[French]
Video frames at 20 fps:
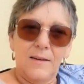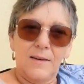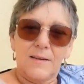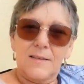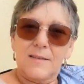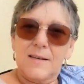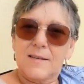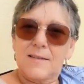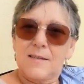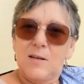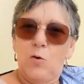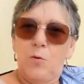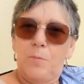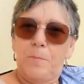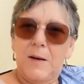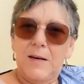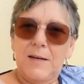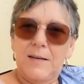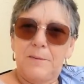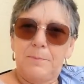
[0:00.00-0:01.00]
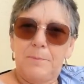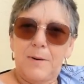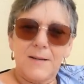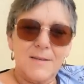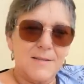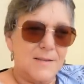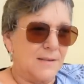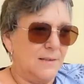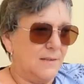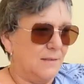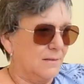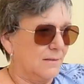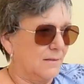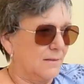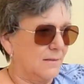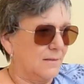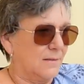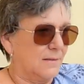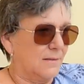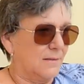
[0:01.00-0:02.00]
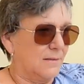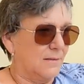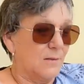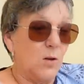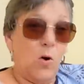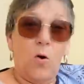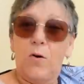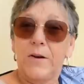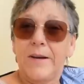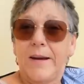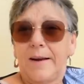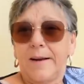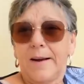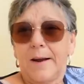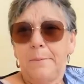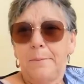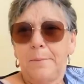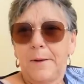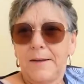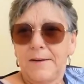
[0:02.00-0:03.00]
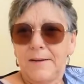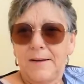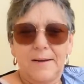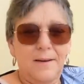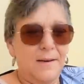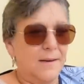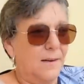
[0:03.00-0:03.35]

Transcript: ça c'est le pain qui passe. On est en campagne.